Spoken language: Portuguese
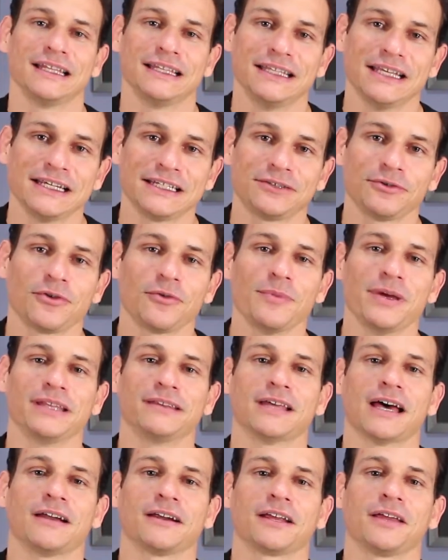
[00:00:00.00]
deixe o um
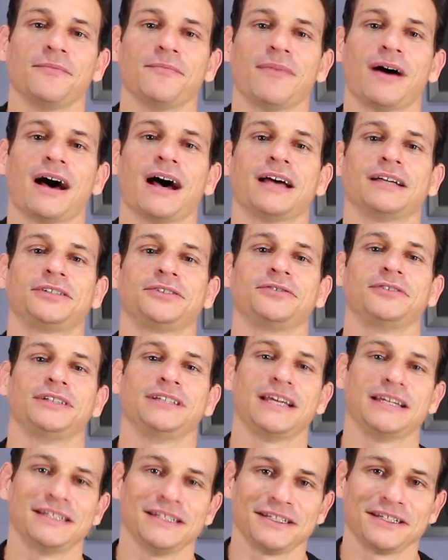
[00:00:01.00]
comentário aqui embaixo
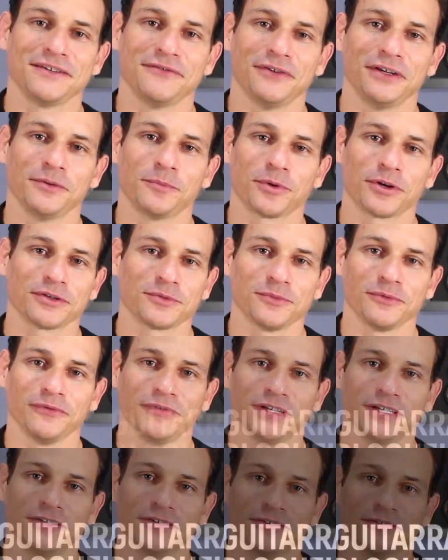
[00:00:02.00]
e a gente se vê no próximo
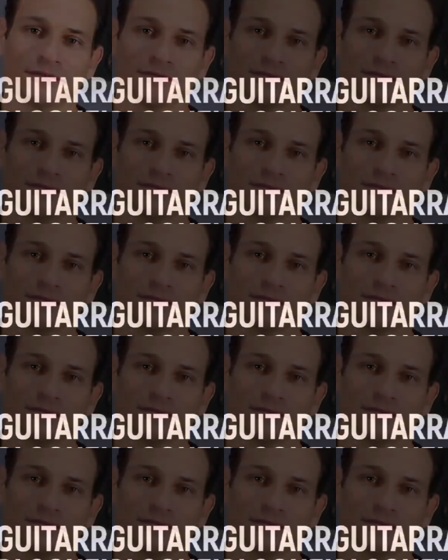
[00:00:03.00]
vídeo.